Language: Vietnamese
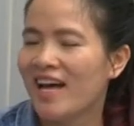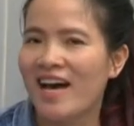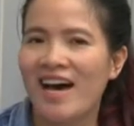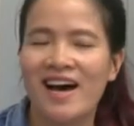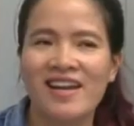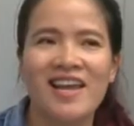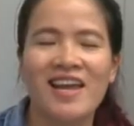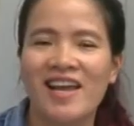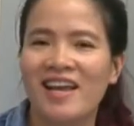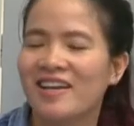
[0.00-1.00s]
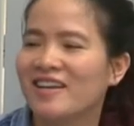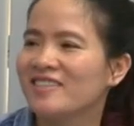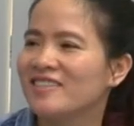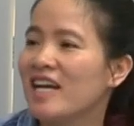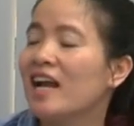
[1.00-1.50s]
à, để
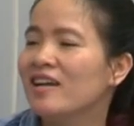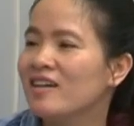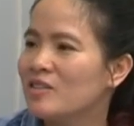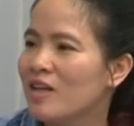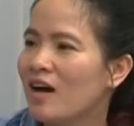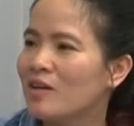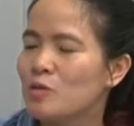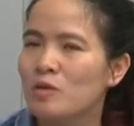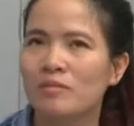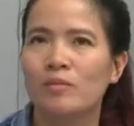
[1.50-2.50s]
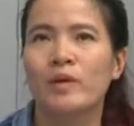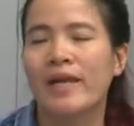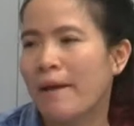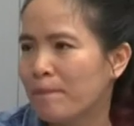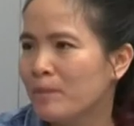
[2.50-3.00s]
trả lương cho họ suốt một
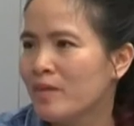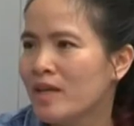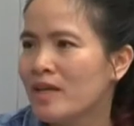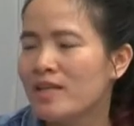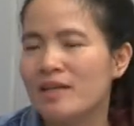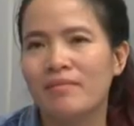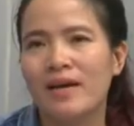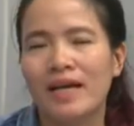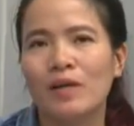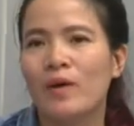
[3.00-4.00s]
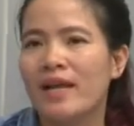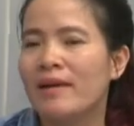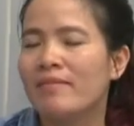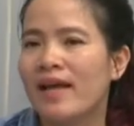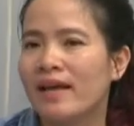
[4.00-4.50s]
năm nhưng mà kết quả
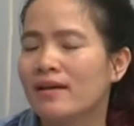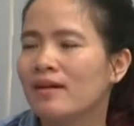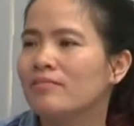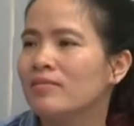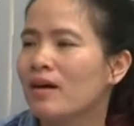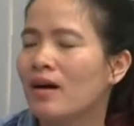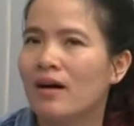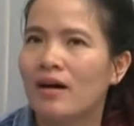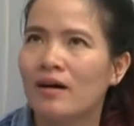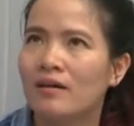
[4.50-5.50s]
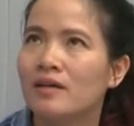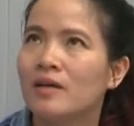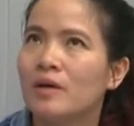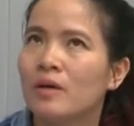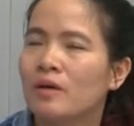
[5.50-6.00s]
đem lại không có
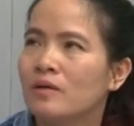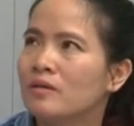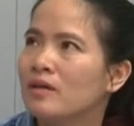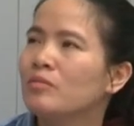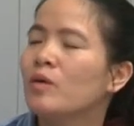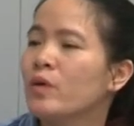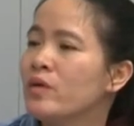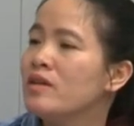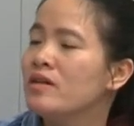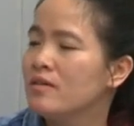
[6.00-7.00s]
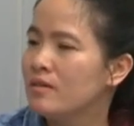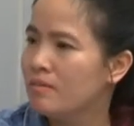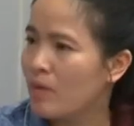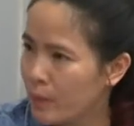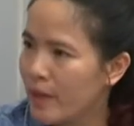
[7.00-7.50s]
ờ, không có như
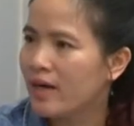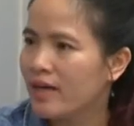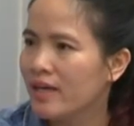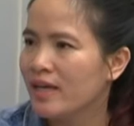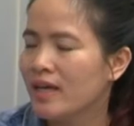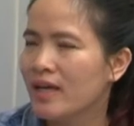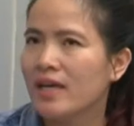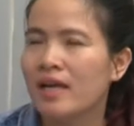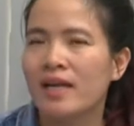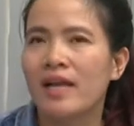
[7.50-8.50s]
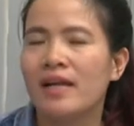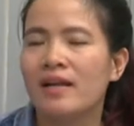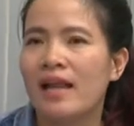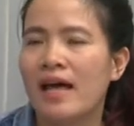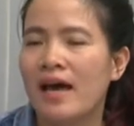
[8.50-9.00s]
mong đợi nên
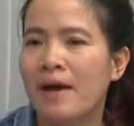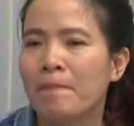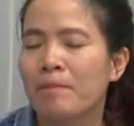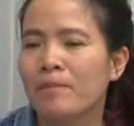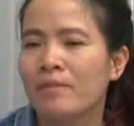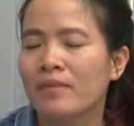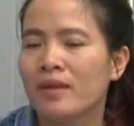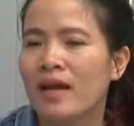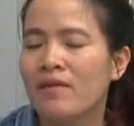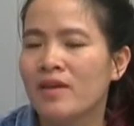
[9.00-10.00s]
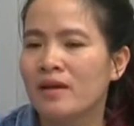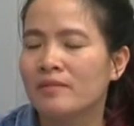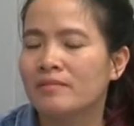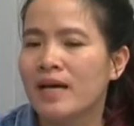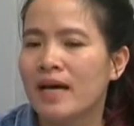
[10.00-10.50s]
là ừ, cái việc
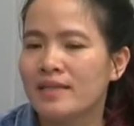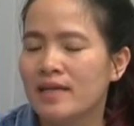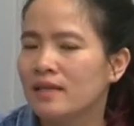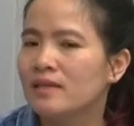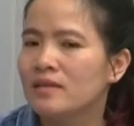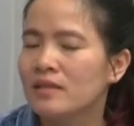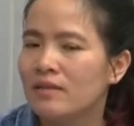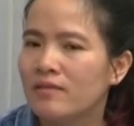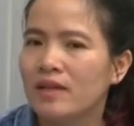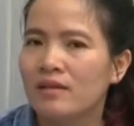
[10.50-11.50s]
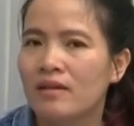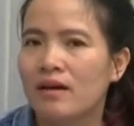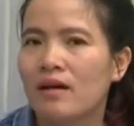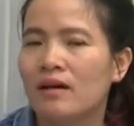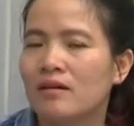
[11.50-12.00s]
mà trả lương cho nhân viên
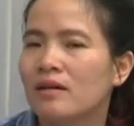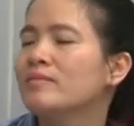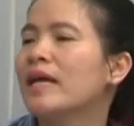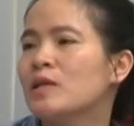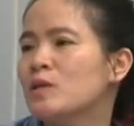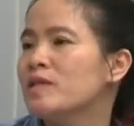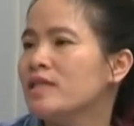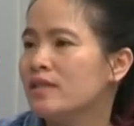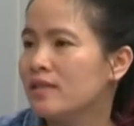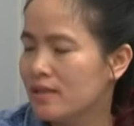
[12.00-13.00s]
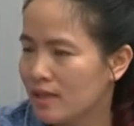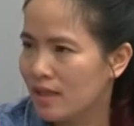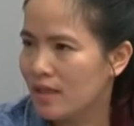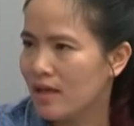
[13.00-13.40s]
nó không thể duy trì được nữa